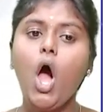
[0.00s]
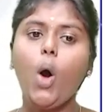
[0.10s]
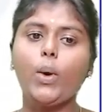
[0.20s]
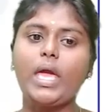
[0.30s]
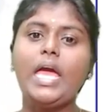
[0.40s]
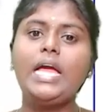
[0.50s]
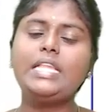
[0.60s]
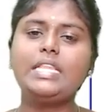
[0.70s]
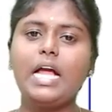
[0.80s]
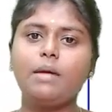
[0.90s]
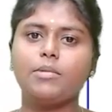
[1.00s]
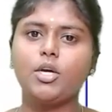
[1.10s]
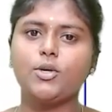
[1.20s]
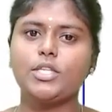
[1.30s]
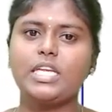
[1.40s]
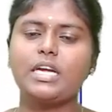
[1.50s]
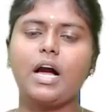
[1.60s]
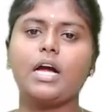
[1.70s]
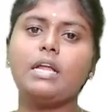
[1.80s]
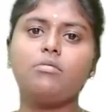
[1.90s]
ஓகே இதுதான் நமக்கு
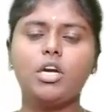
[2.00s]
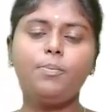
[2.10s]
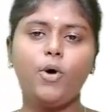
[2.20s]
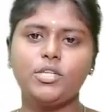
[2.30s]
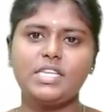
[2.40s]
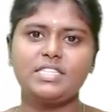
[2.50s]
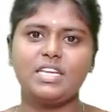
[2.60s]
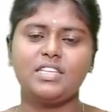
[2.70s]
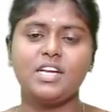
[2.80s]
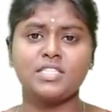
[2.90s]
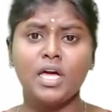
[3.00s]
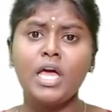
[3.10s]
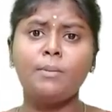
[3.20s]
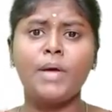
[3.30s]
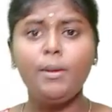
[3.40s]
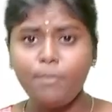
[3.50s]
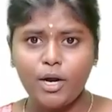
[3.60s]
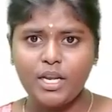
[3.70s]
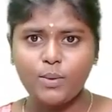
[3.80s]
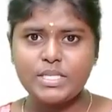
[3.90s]
கொடுத்துருக்காங்க நமக்கு போர்ஷன்ஸ் தெரிஞ்சாச்சு இப்போ
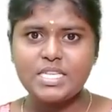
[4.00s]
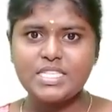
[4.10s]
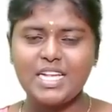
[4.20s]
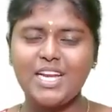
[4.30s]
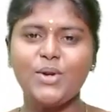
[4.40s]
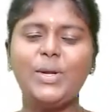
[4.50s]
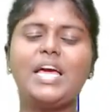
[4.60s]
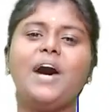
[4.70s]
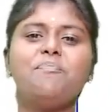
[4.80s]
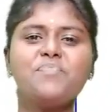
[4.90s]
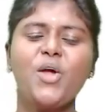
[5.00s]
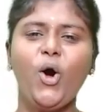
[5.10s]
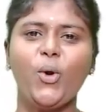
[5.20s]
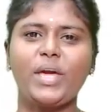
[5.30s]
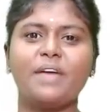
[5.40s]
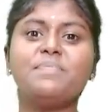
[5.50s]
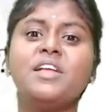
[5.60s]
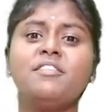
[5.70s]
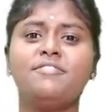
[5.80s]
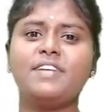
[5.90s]
இம்பார்ட்டன்ட் கொஸ்டின்ஸ் தெரியணும் இல்லையா ஓகே
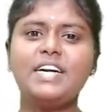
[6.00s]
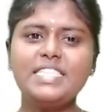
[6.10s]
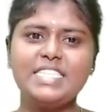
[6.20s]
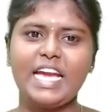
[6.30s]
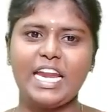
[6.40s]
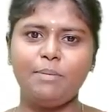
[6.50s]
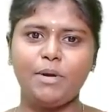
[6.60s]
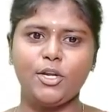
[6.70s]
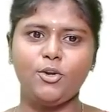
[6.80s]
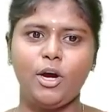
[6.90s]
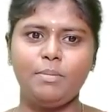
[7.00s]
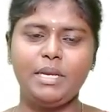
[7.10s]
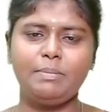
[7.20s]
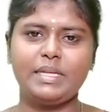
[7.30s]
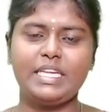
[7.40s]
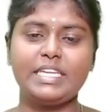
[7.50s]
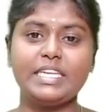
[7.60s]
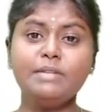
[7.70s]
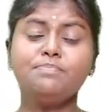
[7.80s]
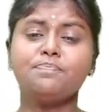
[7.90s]
ஃபர்ஸ்ட் நீங்கள் என்ன பண்ணணும் அப்படின்னு
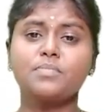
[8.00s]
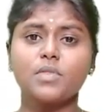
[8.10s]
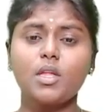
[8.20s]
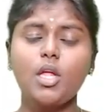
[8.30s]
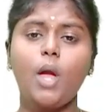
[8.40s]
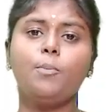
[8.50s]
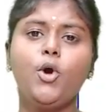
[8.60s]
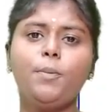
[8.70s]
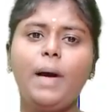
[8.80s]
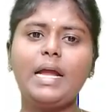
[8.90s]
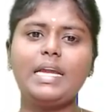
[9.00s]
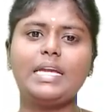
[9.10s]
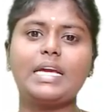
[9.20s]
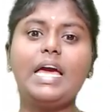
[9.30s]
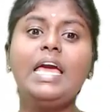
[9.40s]
பார்த்தீங்கன்னா புக் பேக்ல இருக்க